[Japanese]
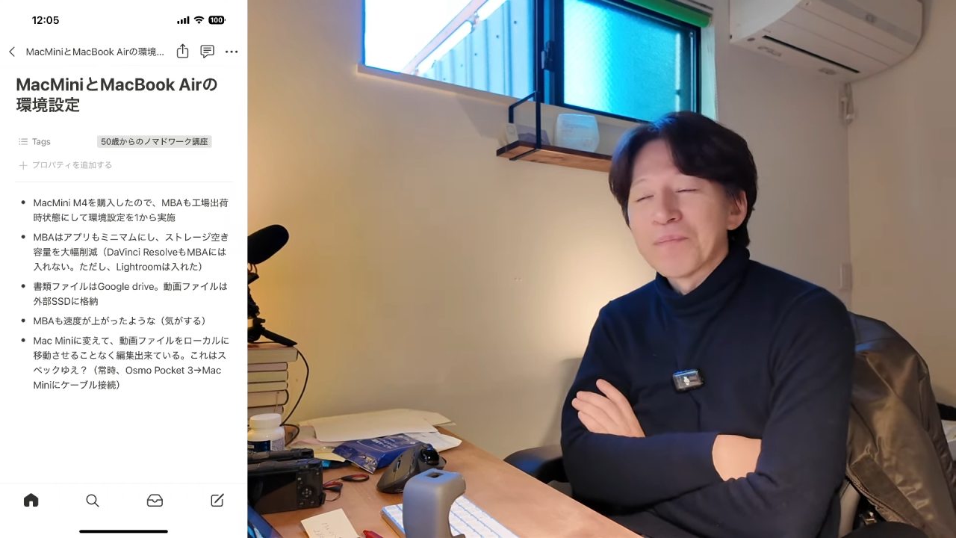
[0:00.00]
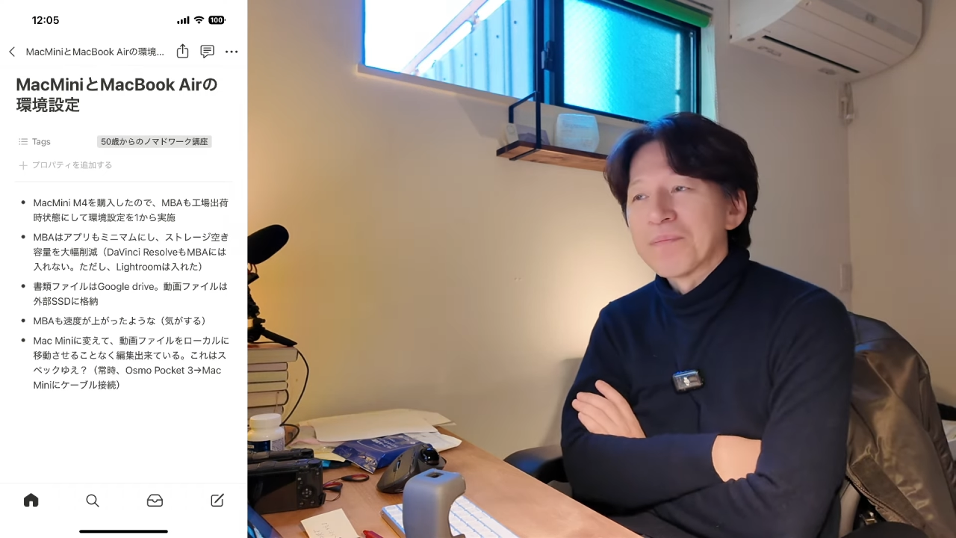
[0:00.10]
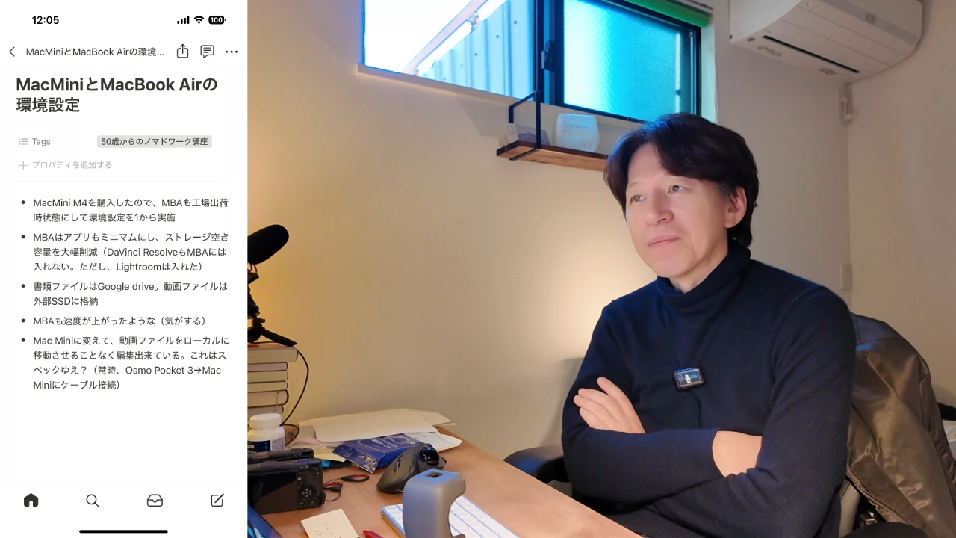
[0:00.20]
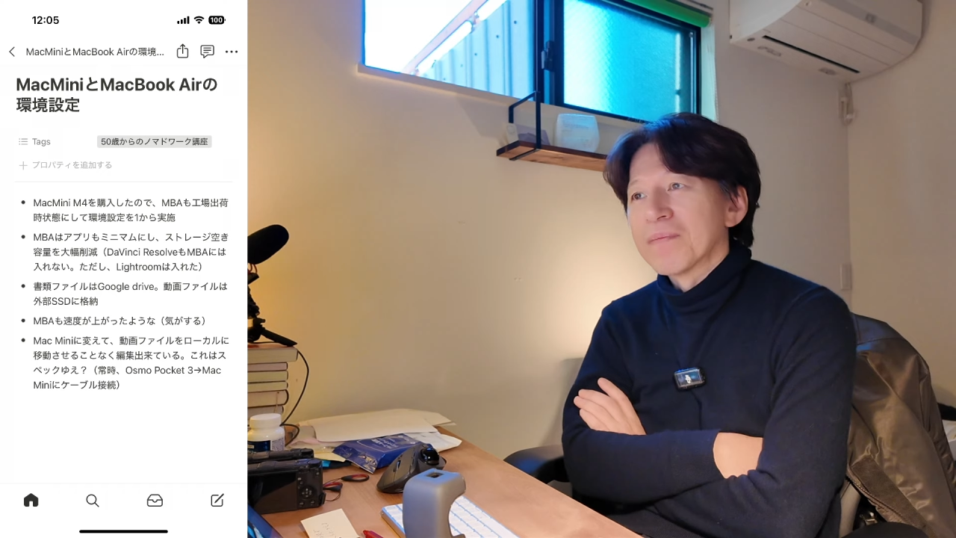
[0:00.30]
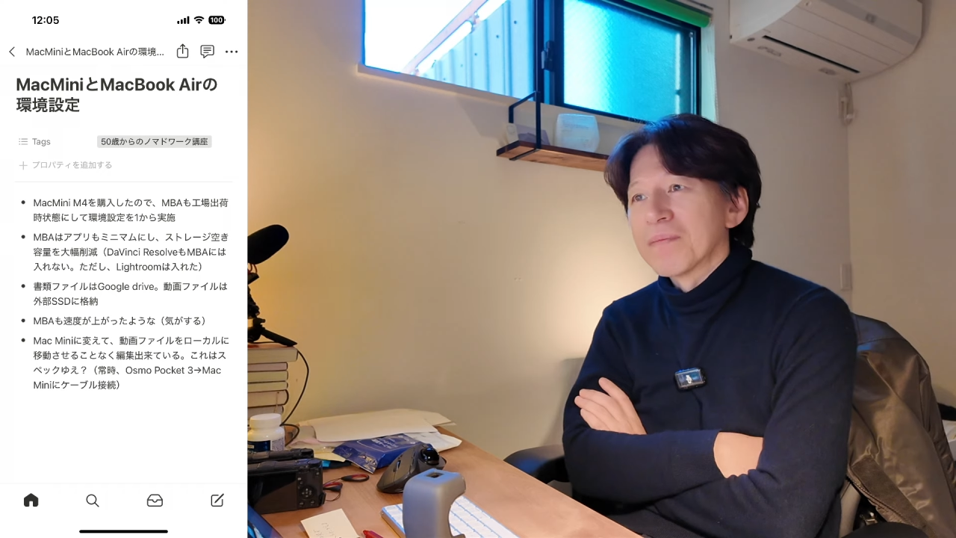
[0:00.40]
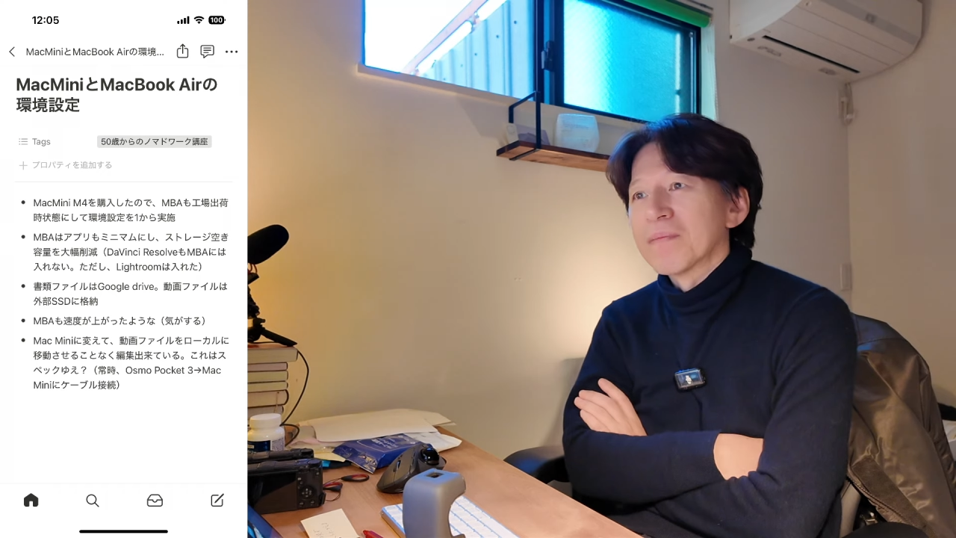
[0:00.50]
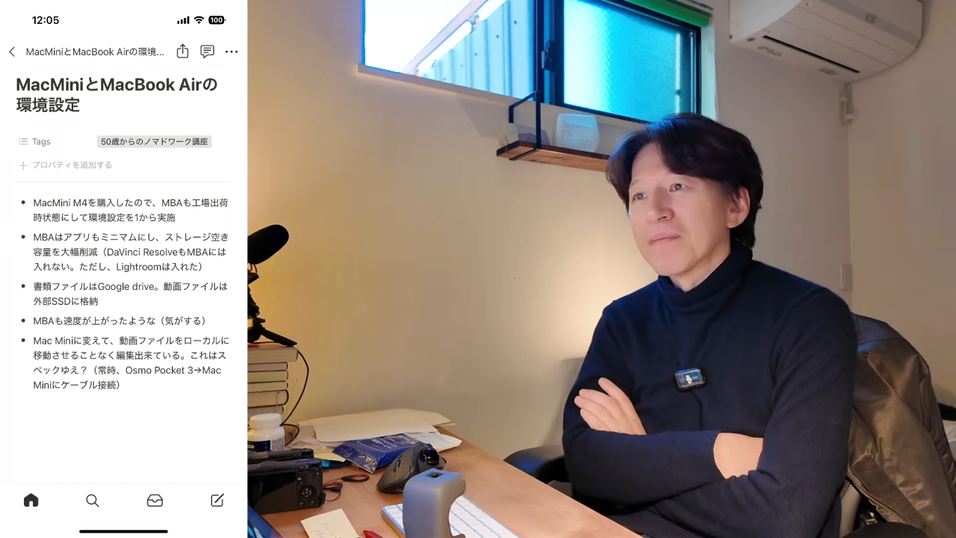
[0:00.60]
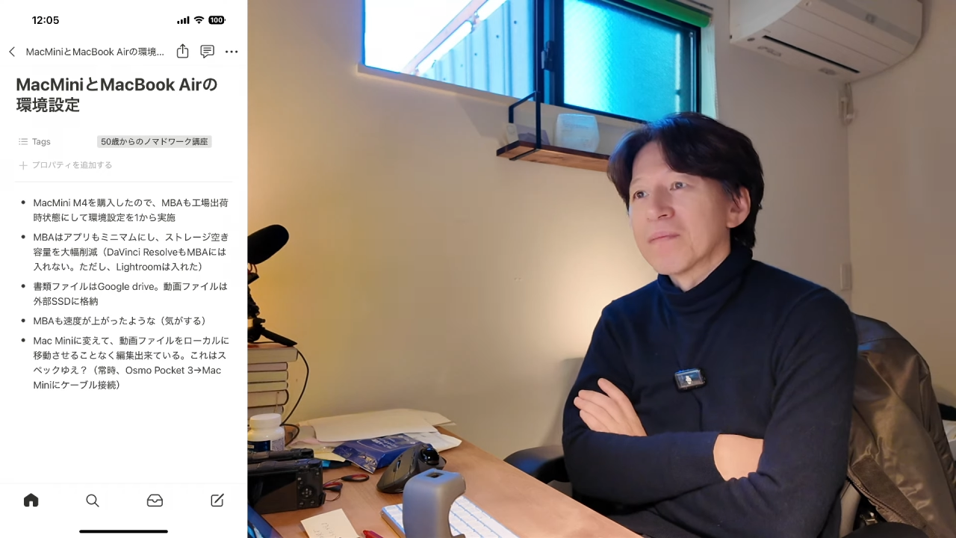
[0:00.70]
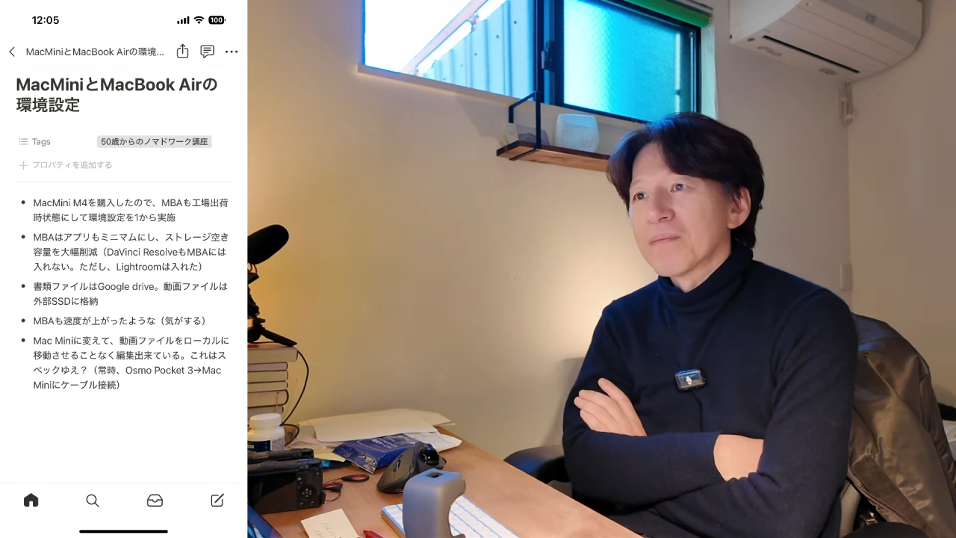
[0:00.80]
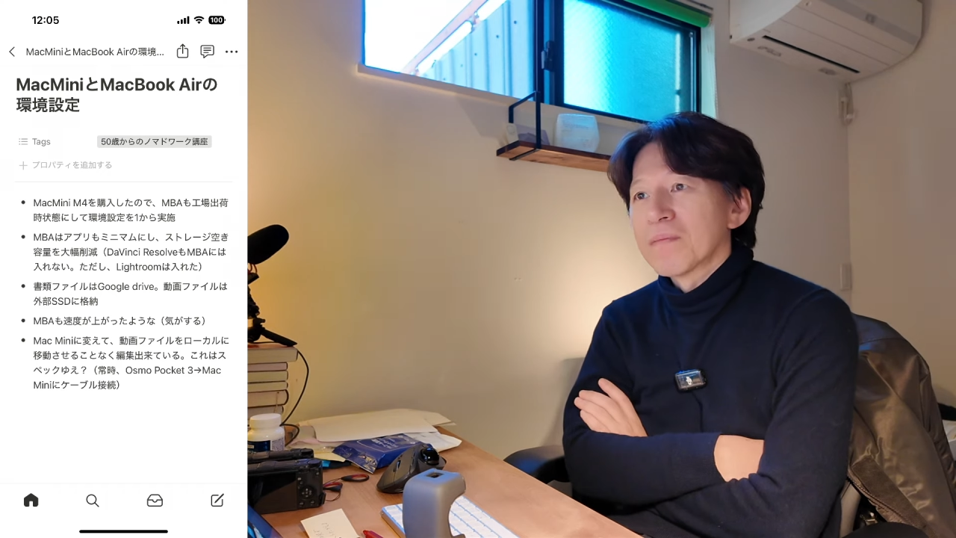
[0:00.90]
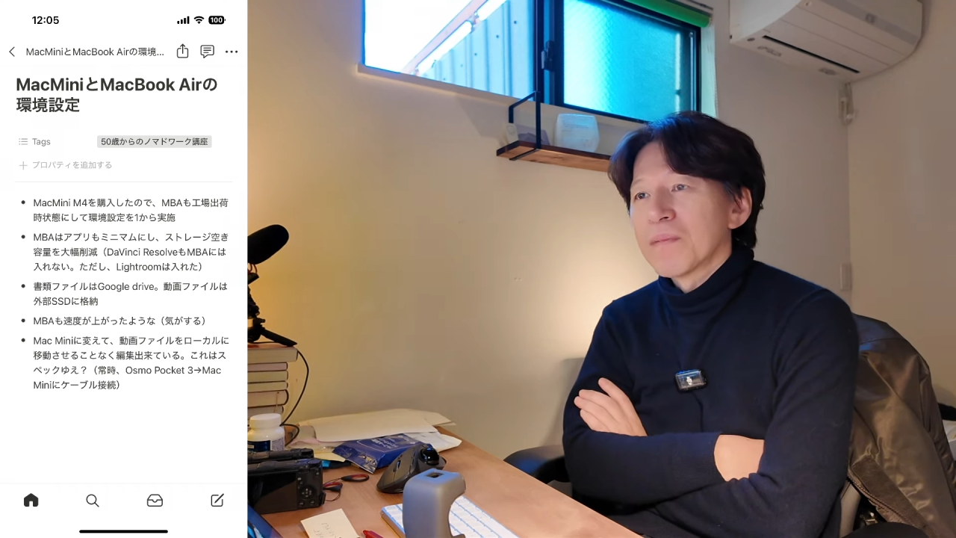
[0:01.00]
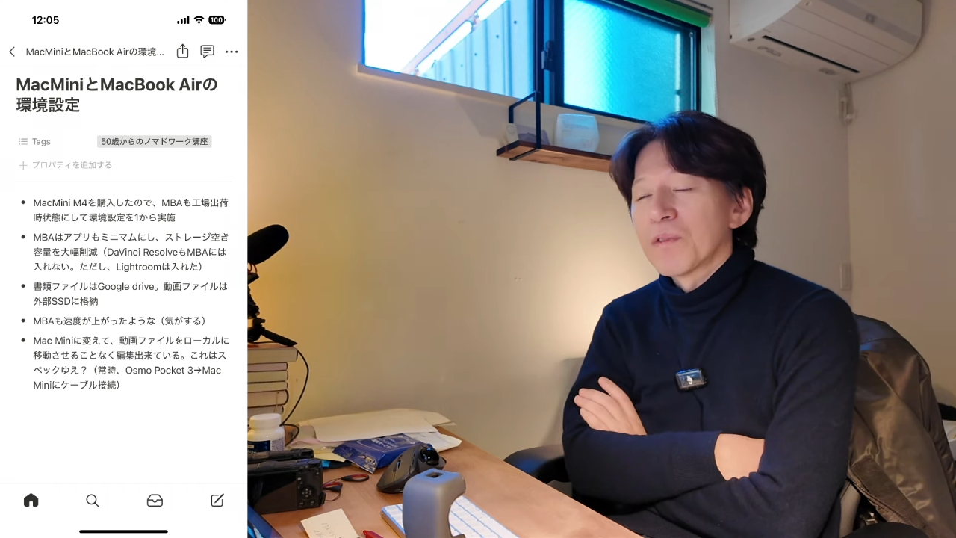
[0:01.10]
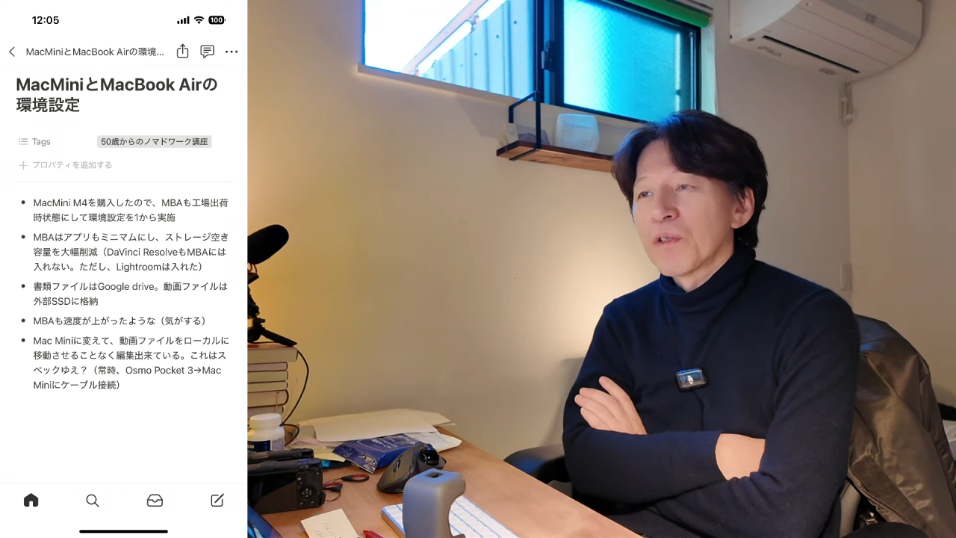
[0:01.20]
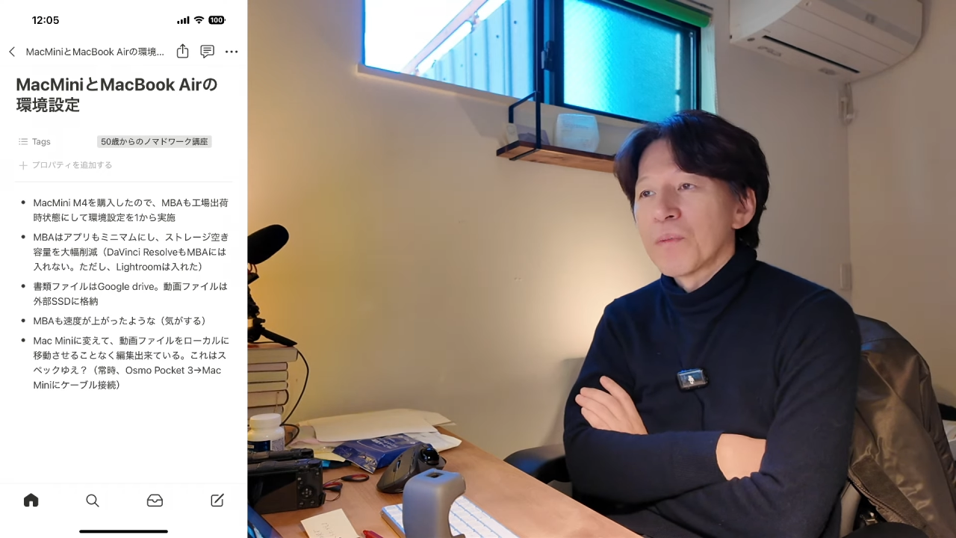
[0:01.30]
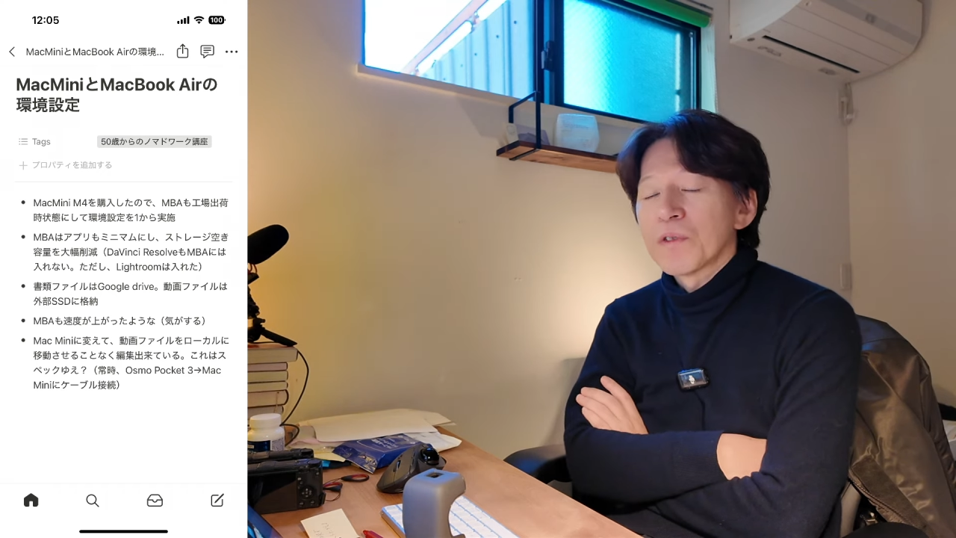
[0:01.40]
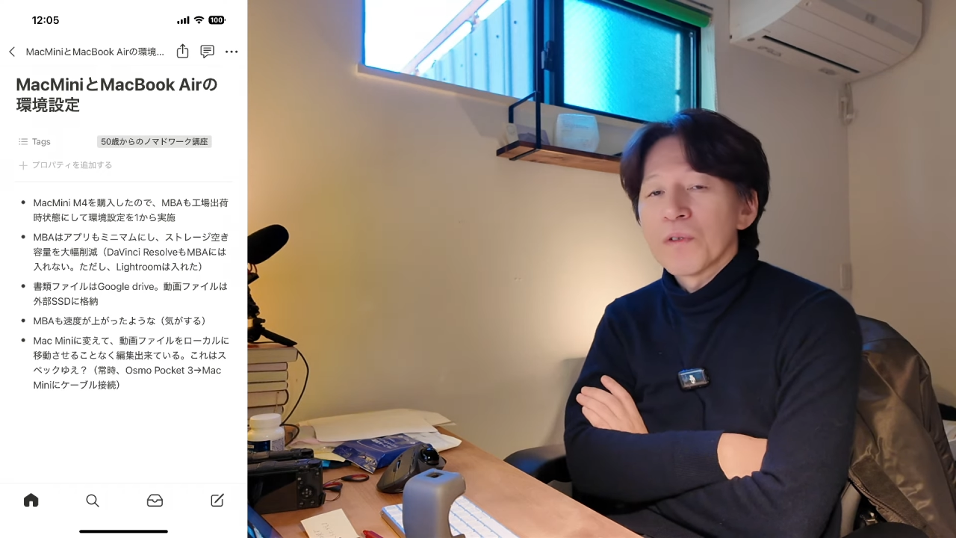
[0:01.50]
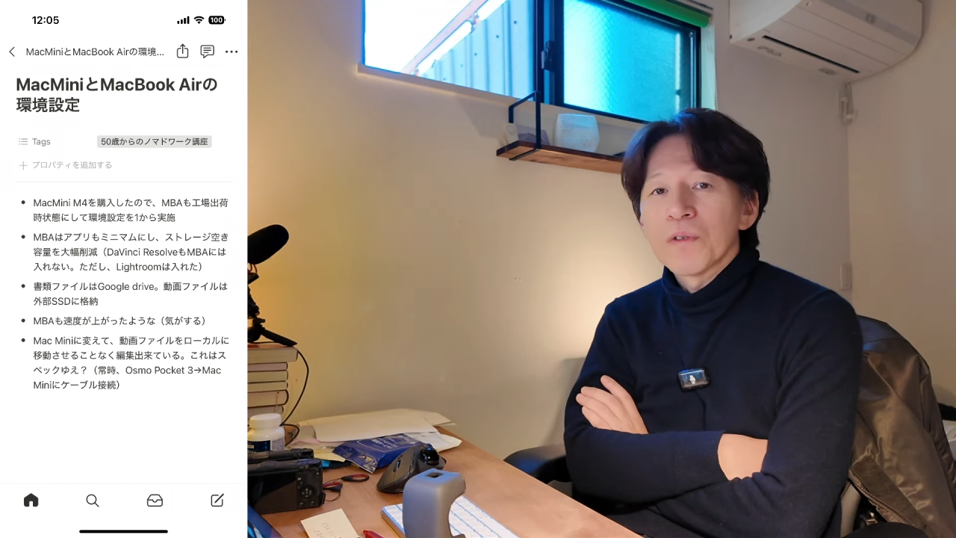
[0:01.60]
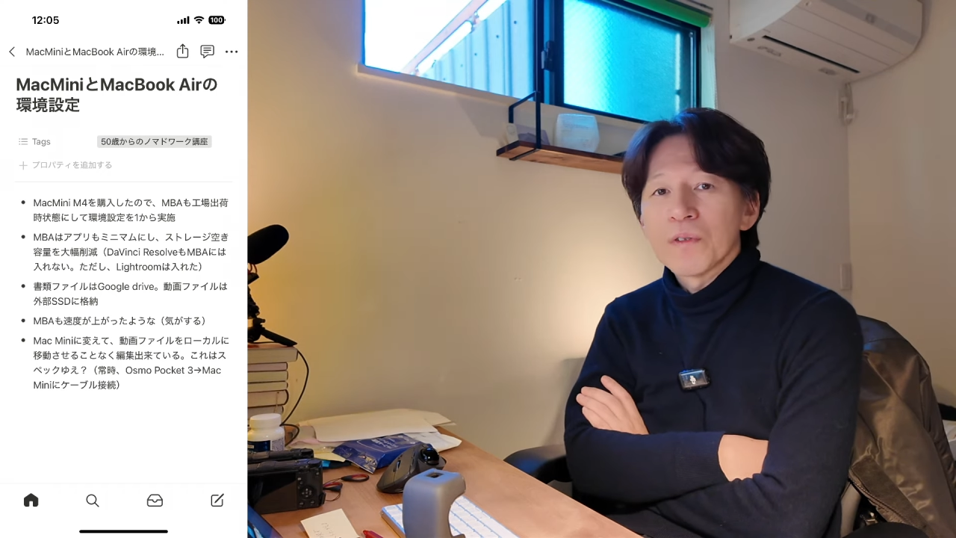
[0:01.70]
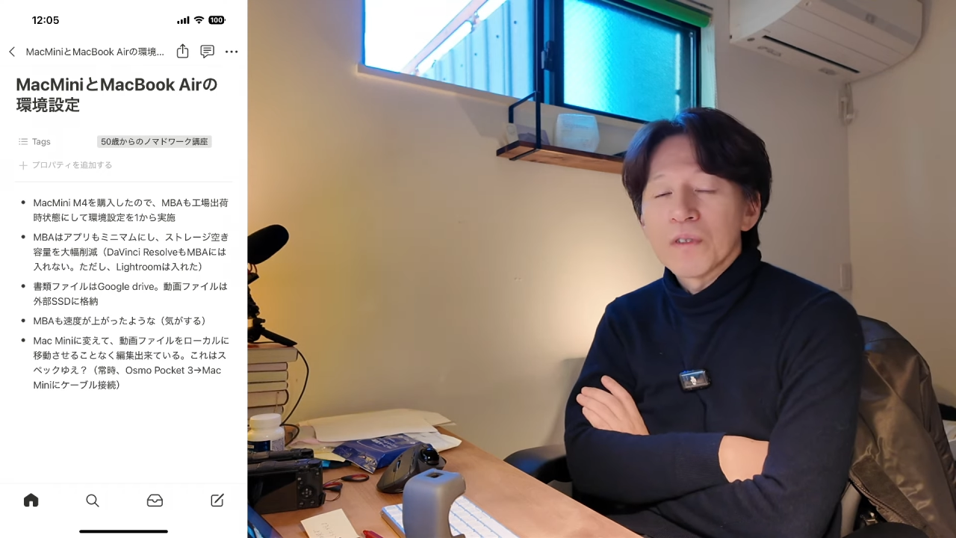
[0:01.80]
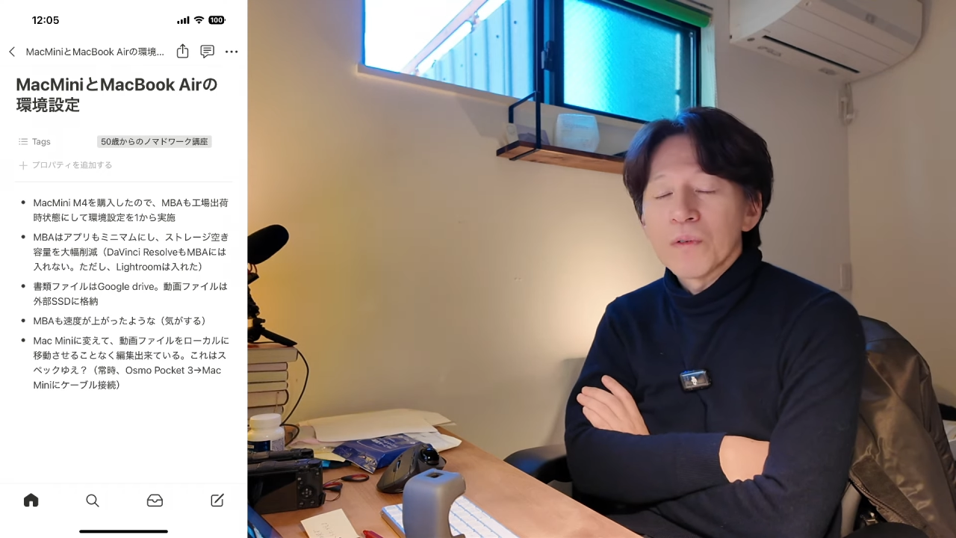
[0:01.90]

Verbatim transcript: うん。でもそれもそういう、